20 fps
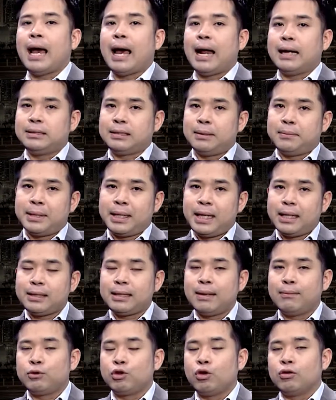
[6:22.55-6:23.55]
อาจจะไม่ได้
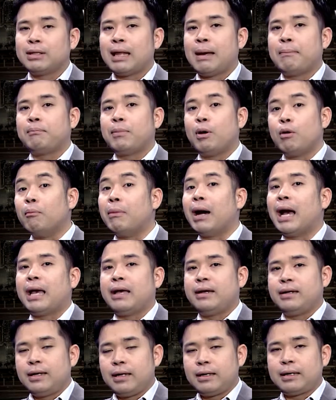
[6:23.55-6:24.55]
เติบโตตามเป้าหมา
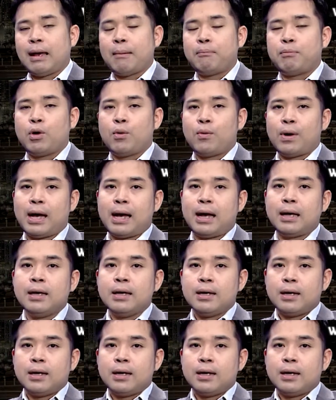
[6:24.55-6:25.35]
ยนะครับเพราะว่า